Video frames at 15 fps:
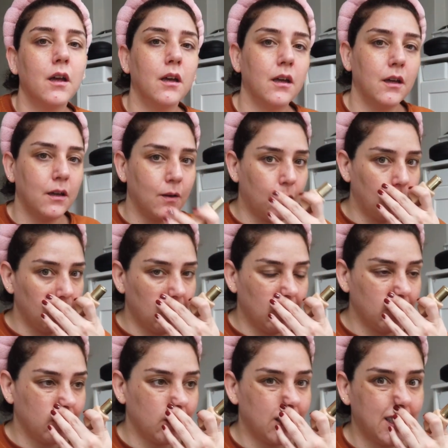Ee,
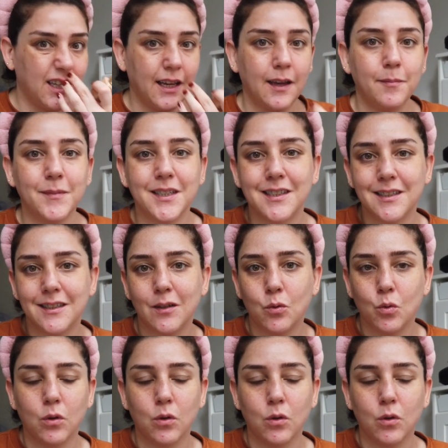ondan dolayı hem de sizde